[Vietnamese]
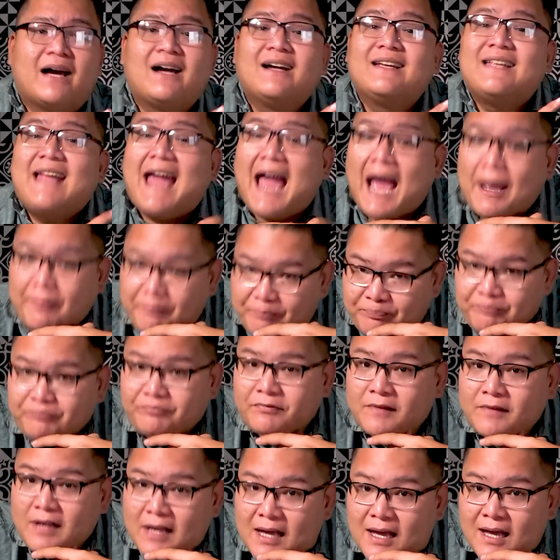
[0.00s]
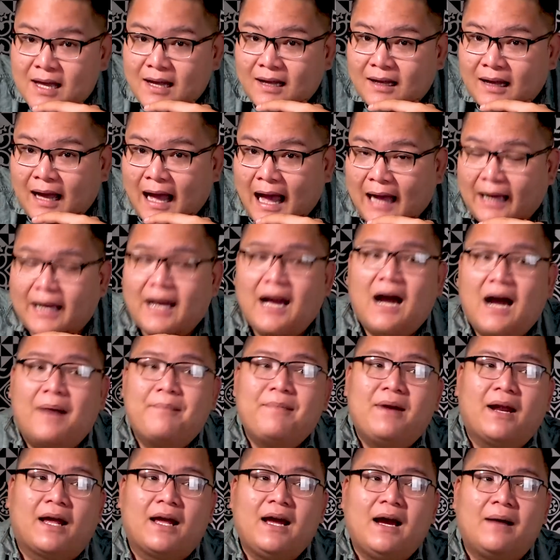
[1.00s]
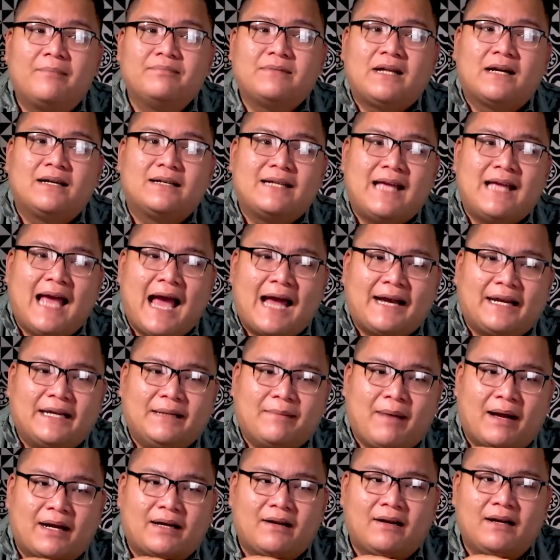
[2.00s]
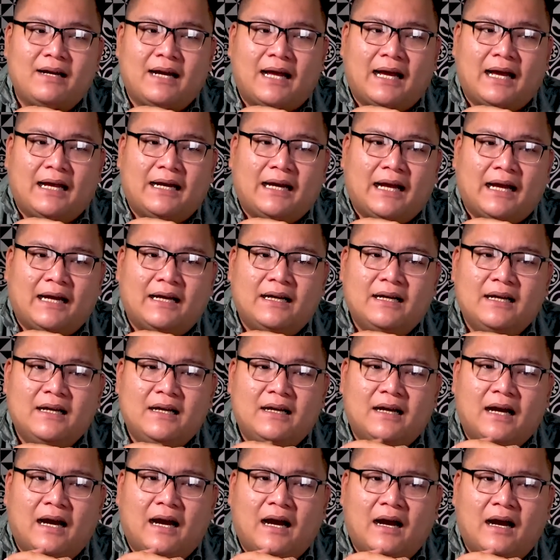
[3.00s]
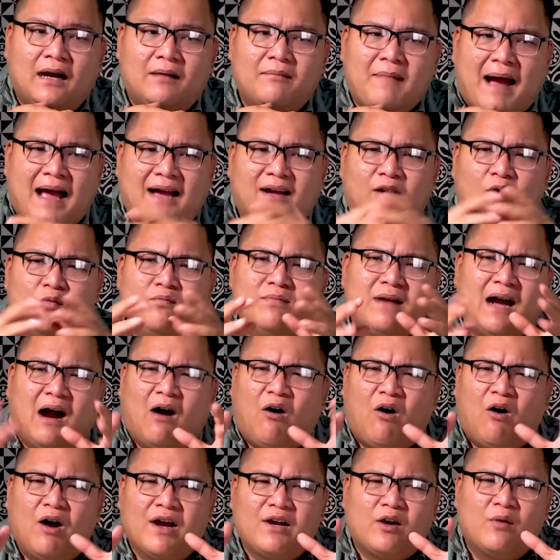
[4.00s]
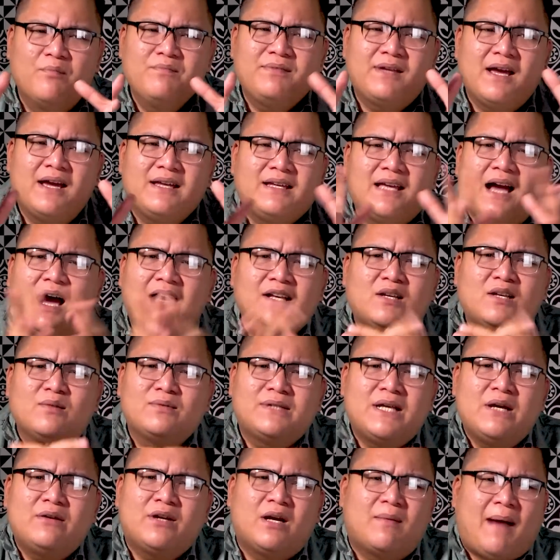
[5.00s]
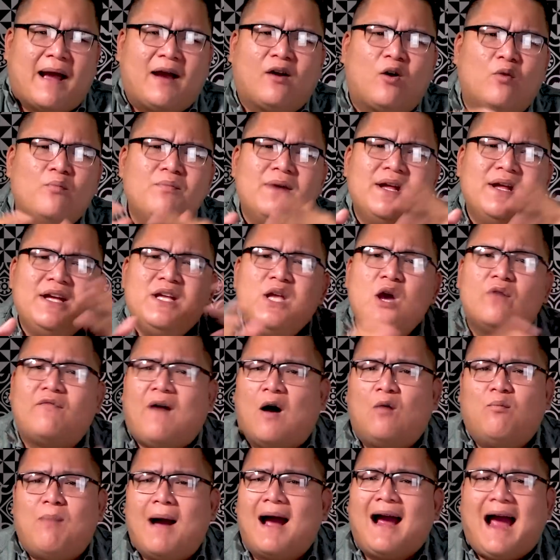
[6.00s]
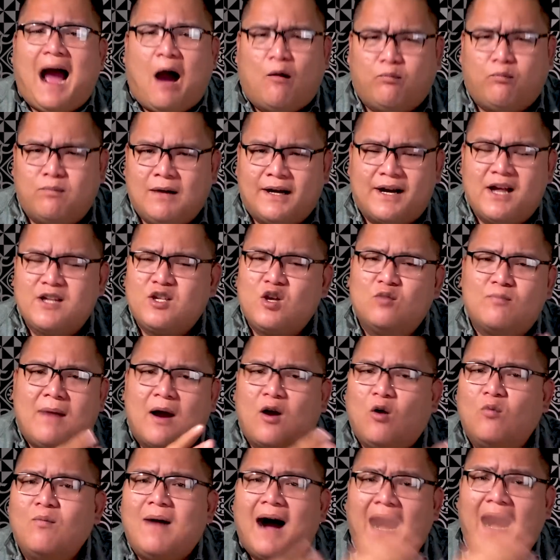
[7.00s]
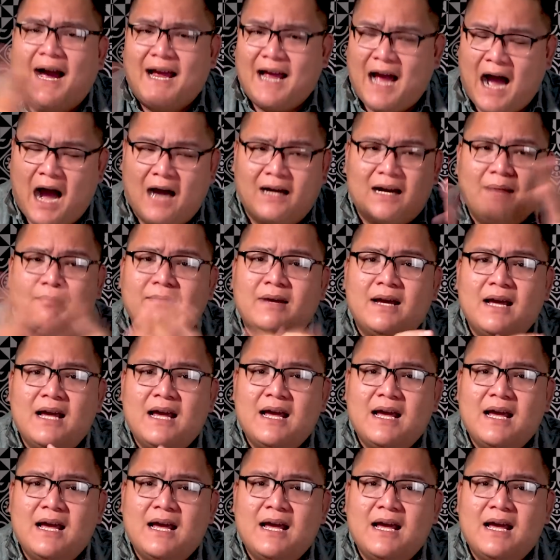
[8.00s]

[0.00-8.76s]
tân gia à cái hôm đó là cái hôm tân gia thì bạn nói là là à, bạn cũng ngồi cũng chơi chơi chút xíu thôi bạn cũng đi vô phòng bạn học mà nói chung bạn cũng hời hợt lắm